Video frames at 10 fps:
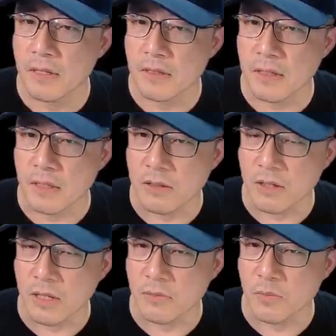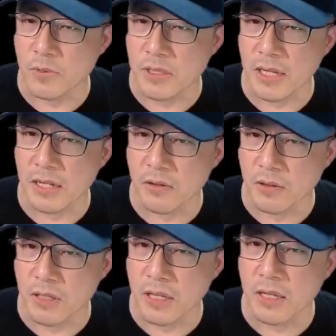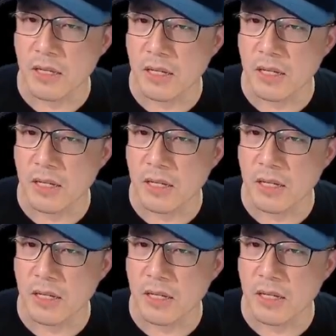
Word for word: 자, 터레인 봅시다. 이렇게